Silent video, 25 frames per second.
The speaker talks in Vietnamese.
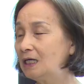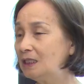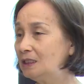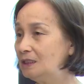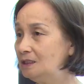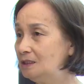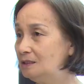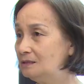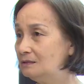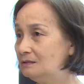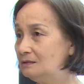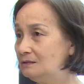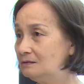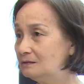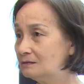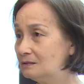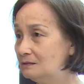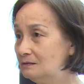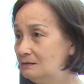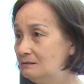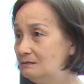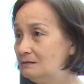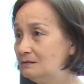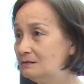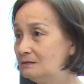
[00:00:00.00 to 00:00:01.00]

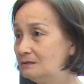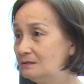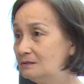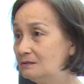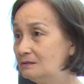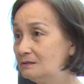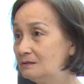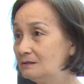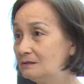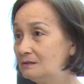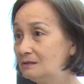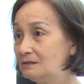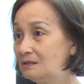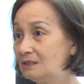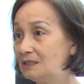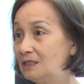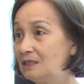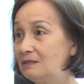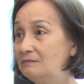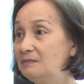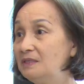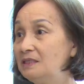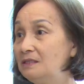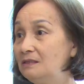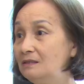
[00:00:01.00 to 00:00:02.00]
2004
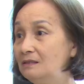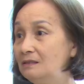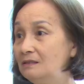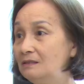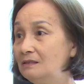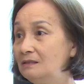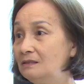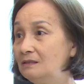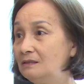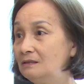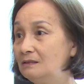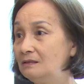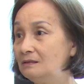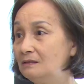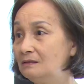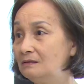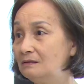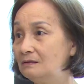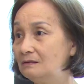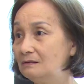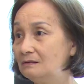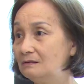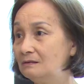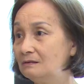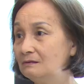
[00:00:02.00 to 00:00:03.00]
là bị
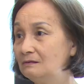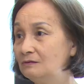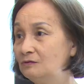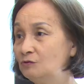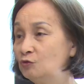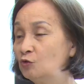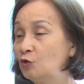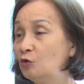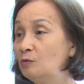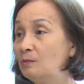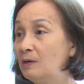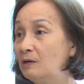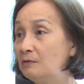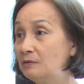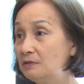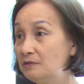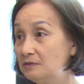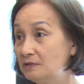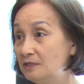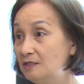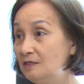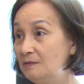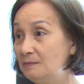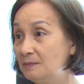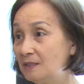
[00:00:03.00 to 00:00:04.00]
nhồi máu
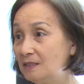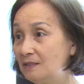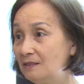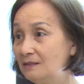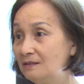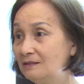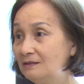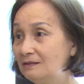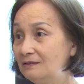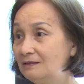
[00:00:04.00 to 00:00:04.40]
cơ tim đấy.